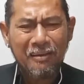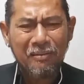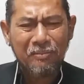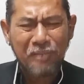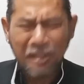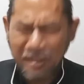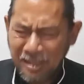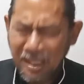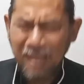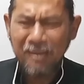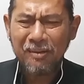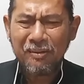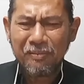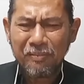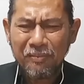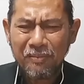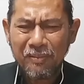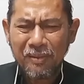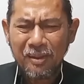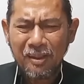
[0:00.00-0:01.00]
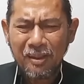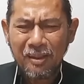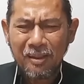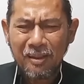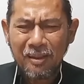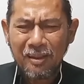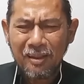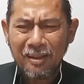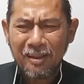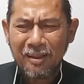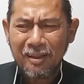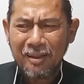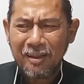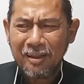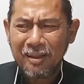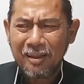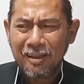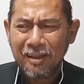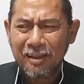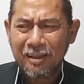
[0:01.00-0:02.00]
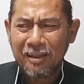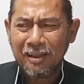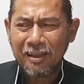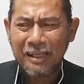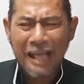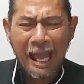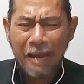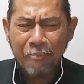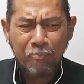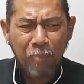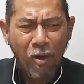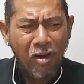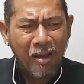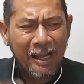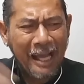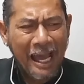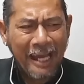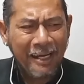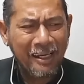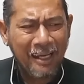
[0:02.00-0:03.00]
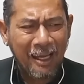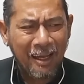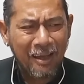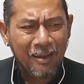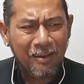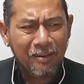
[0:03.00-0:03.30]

จริงๆคือการป้องกันน่ะ